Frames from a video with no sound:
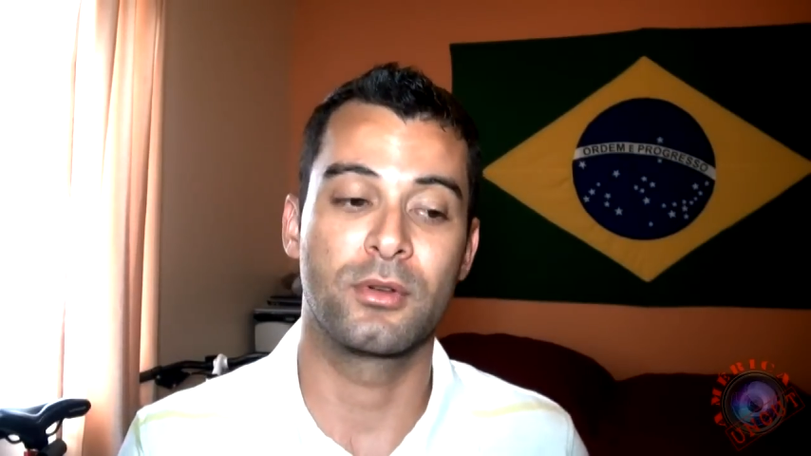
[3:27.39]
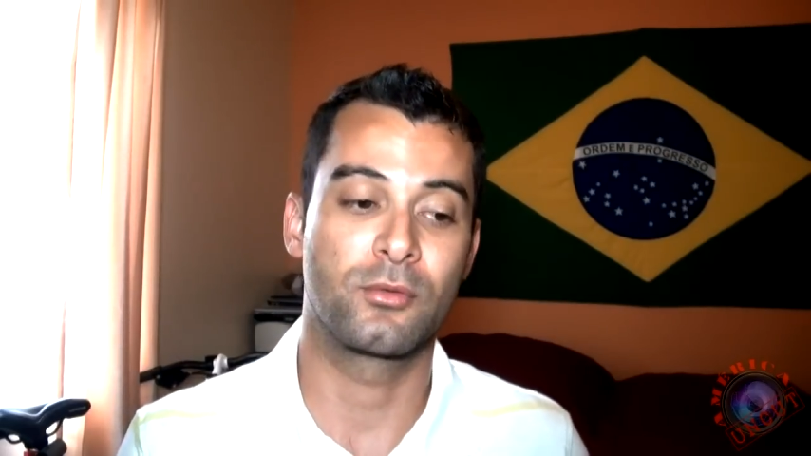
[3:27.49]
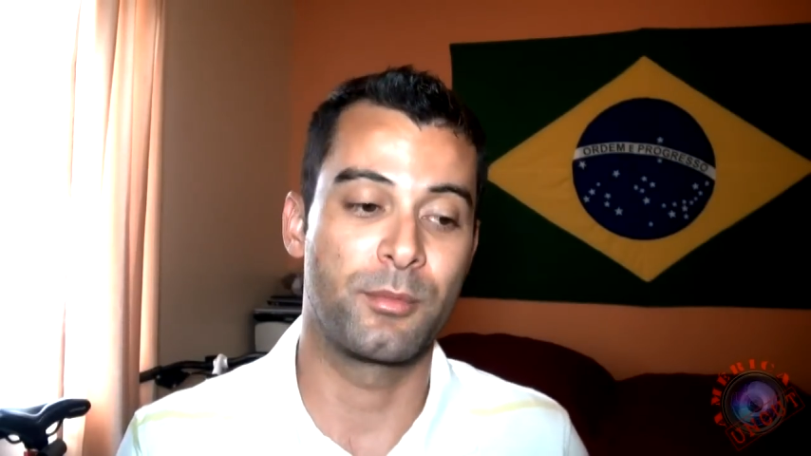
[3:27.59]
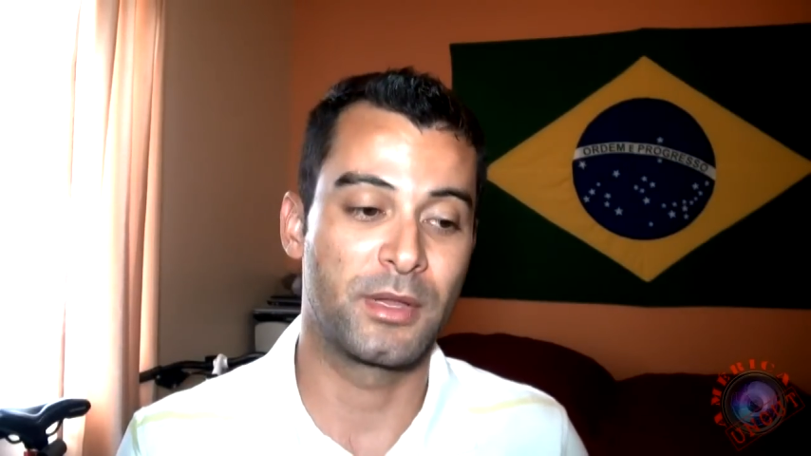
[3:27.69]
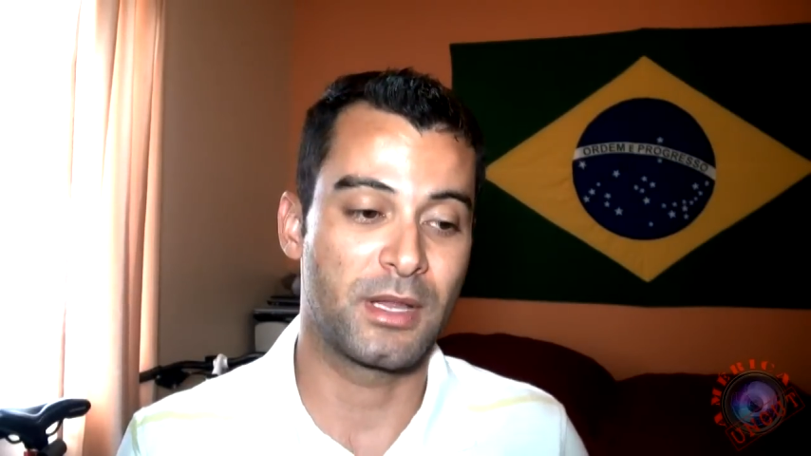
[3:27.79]
o
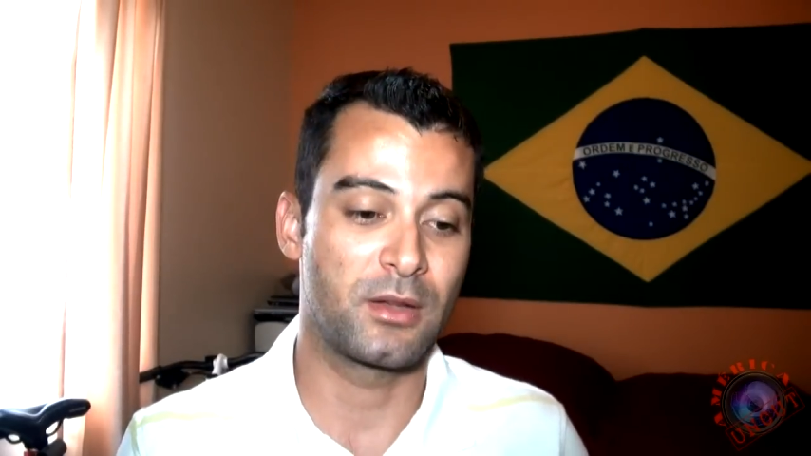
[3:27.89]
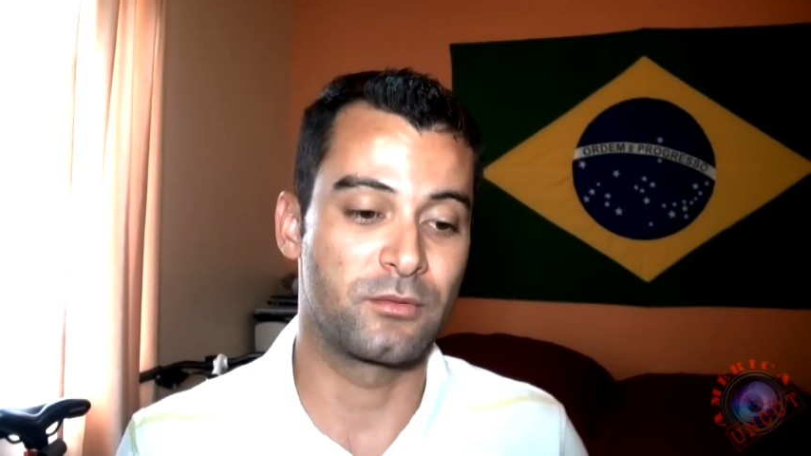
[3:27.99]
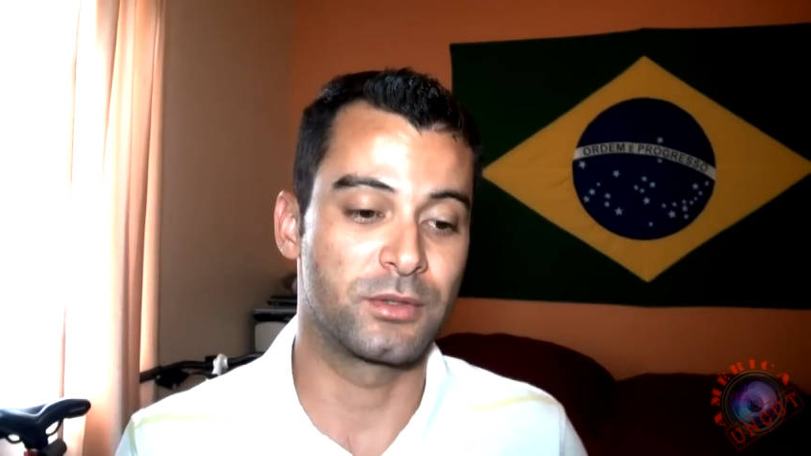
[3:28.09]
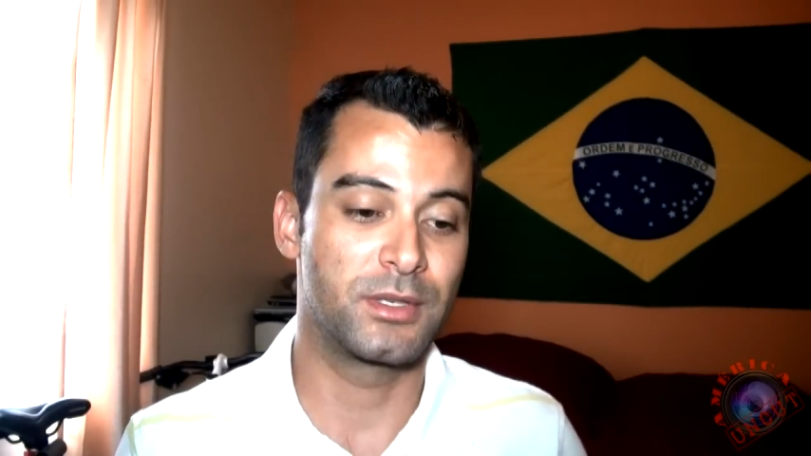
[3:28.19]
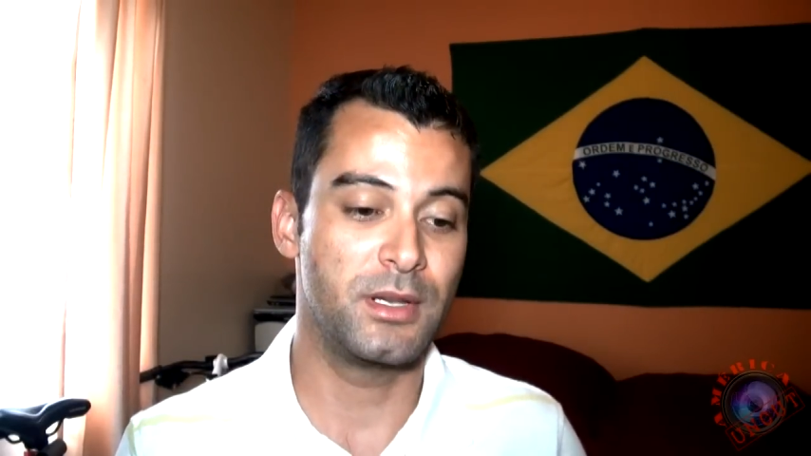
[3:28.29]
comentário de
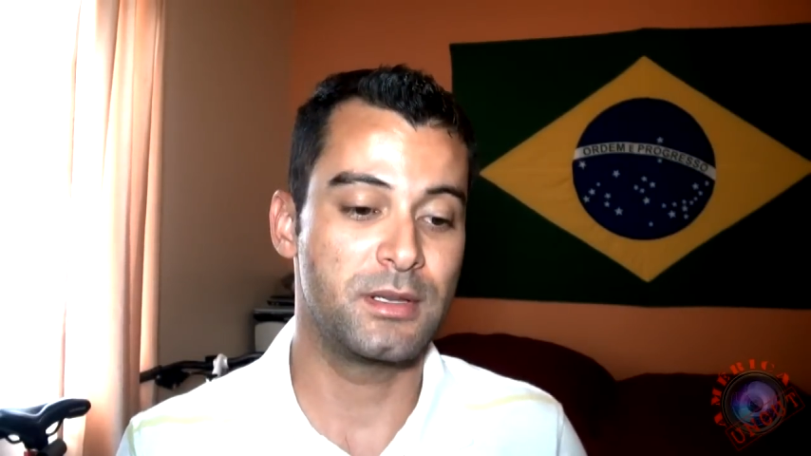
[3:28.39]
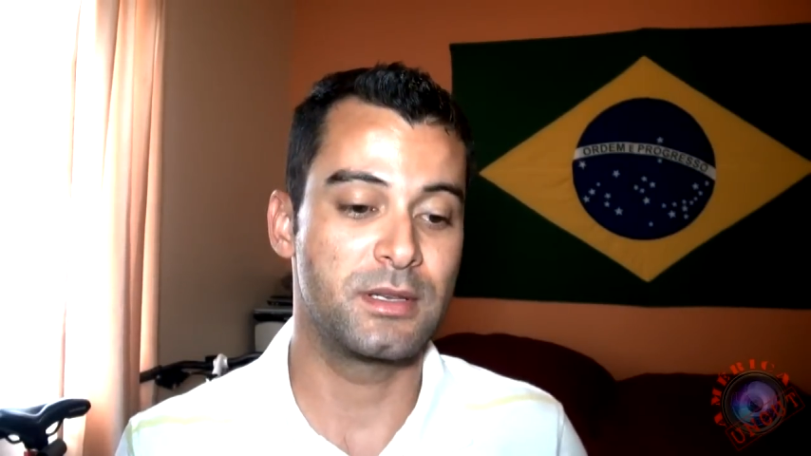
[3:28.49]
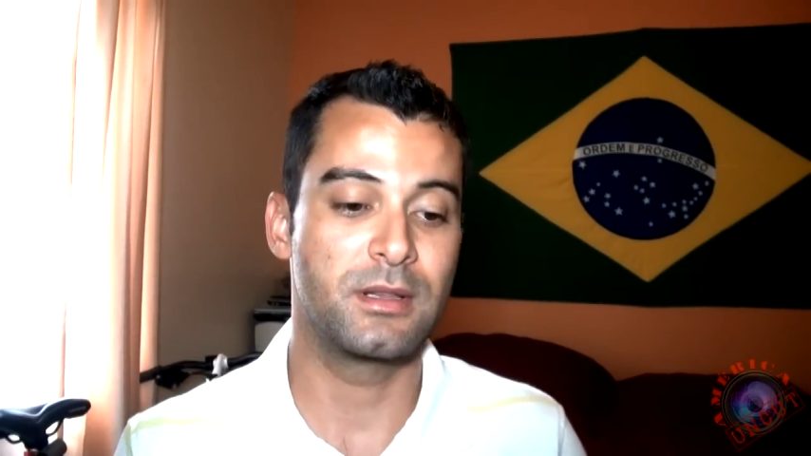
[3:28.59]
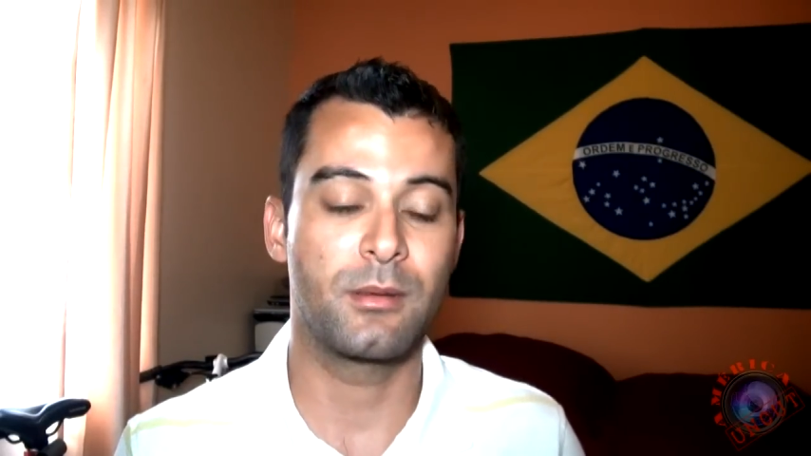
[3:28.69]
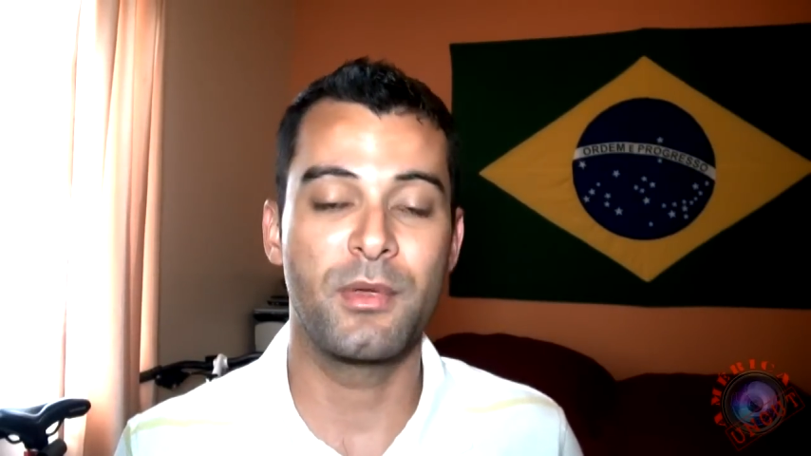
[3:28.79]
vocês
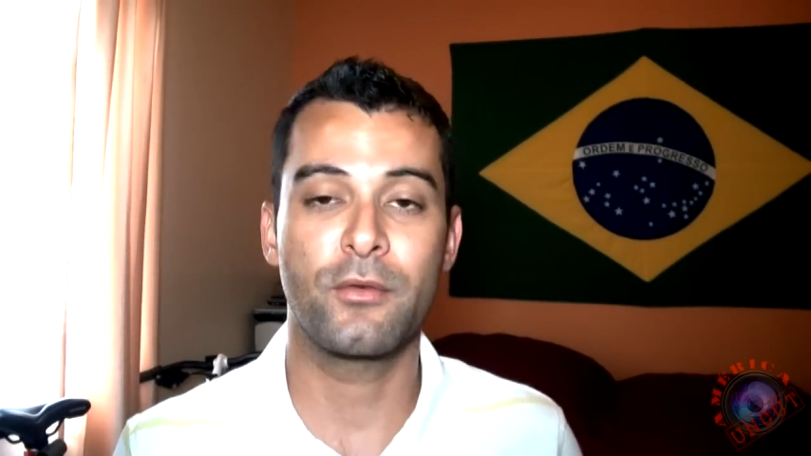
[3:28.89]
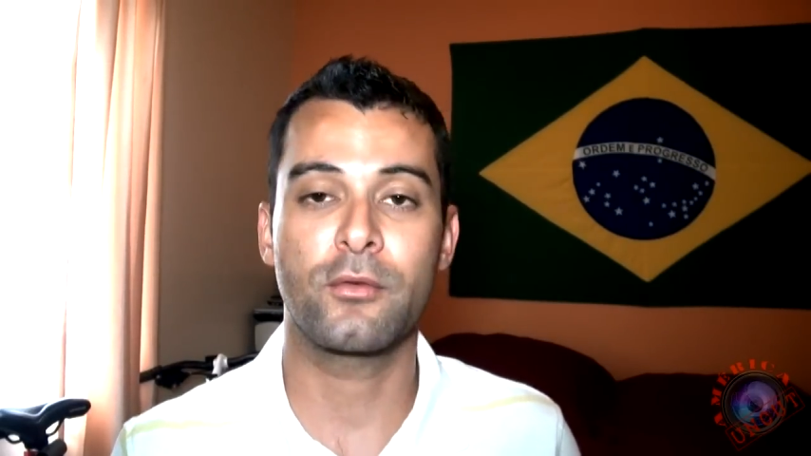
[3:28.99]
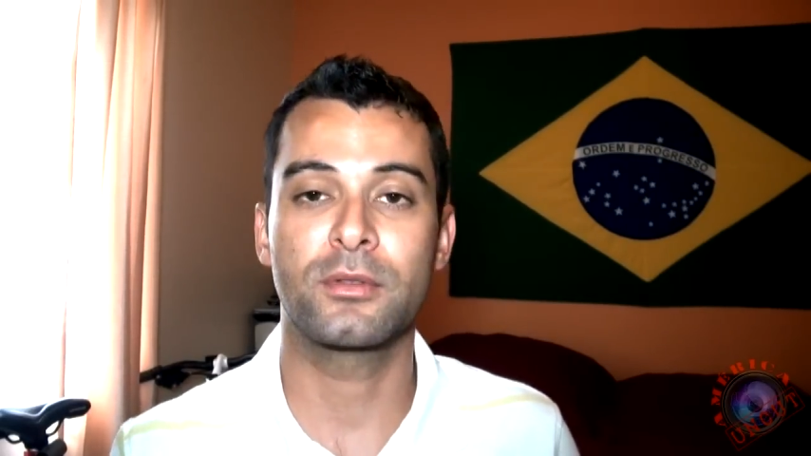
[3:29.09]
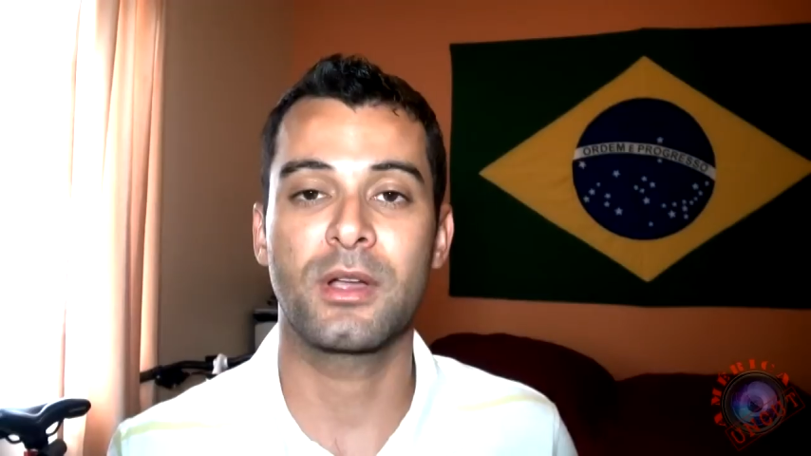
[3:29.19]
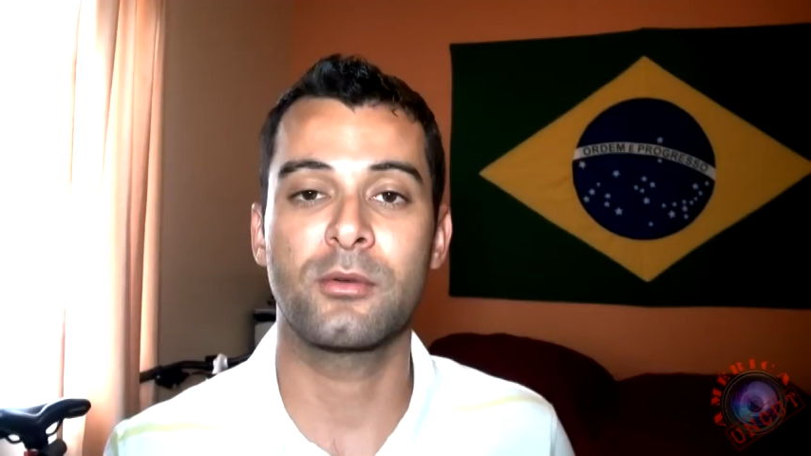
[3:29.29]
e também vou
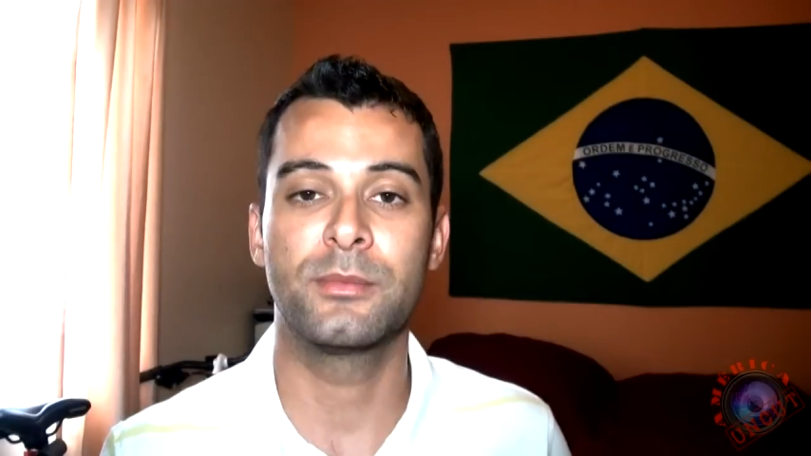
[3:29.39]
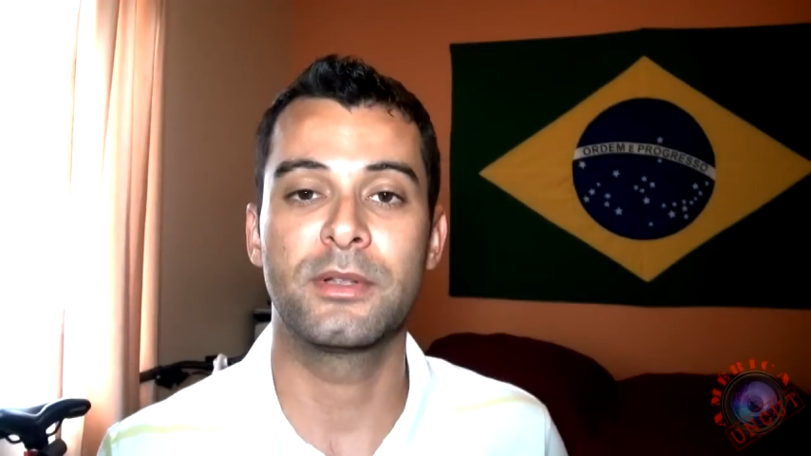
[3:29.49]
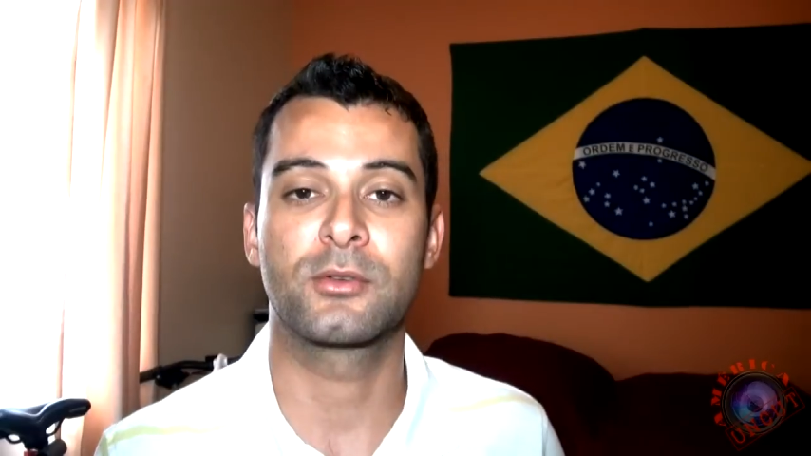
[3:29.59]
estar tá